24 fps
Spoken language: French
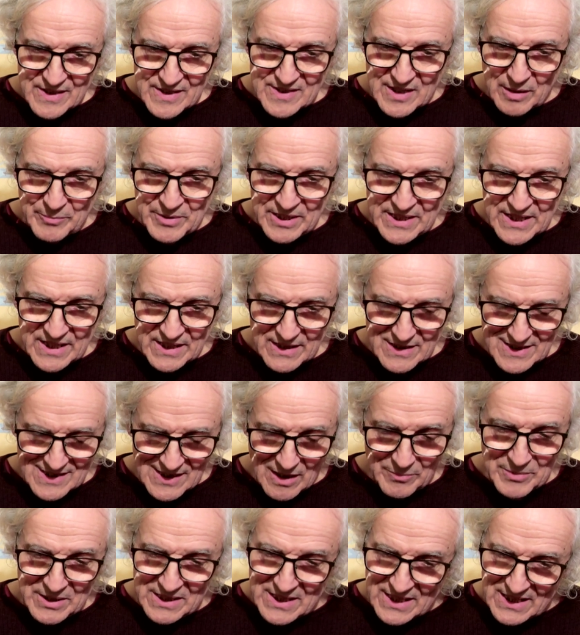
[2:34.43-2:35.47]
Ça
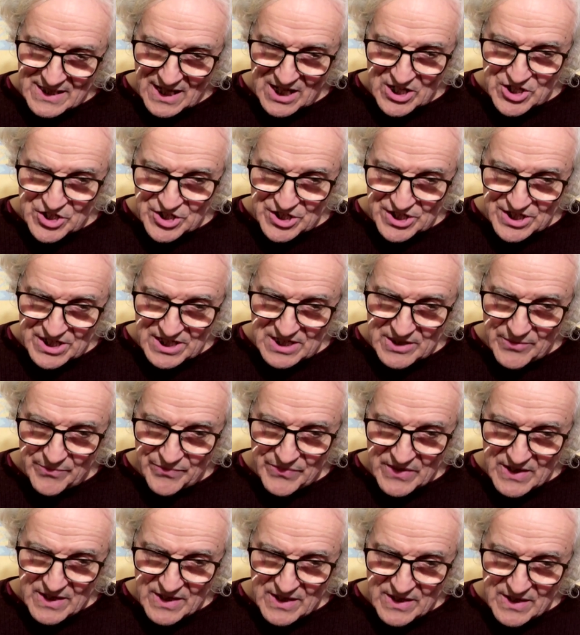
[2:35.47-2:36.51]
m'est égal, j'ai dit.
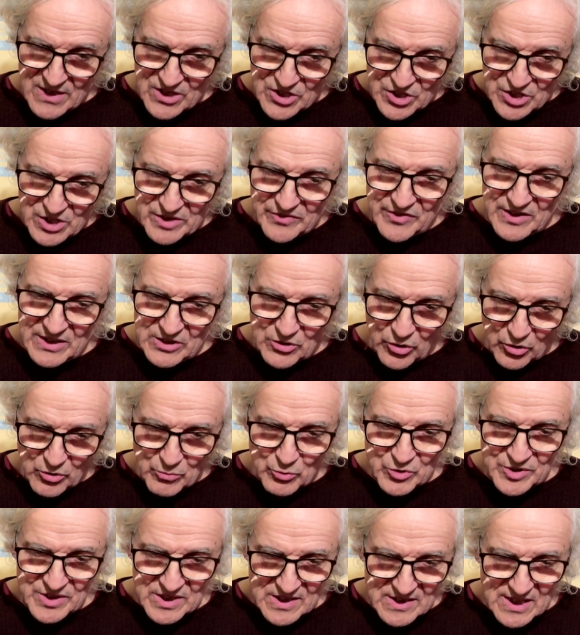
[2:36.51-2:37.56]
J'y vais tant
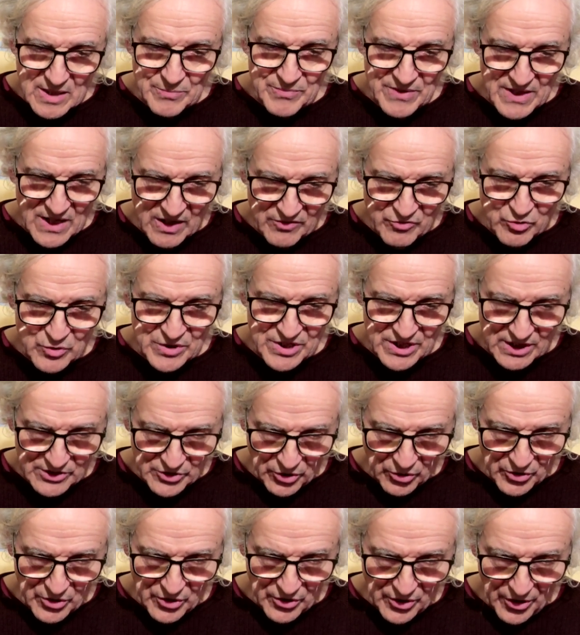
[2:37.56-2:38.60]
que mon système nerveux tient
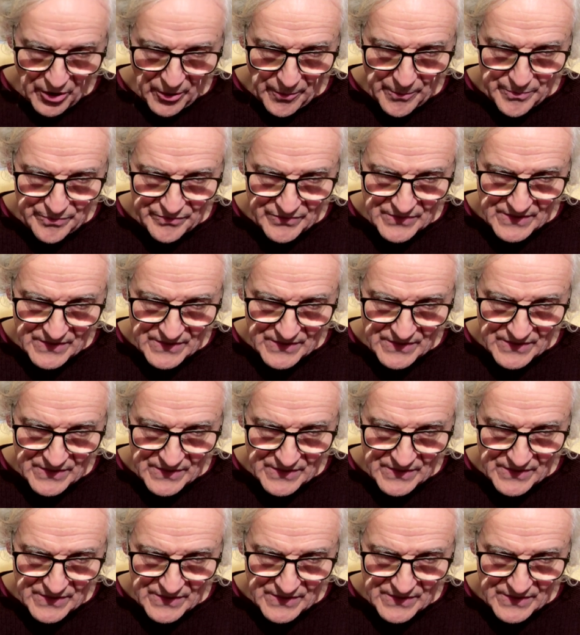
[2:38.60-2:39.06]
encore.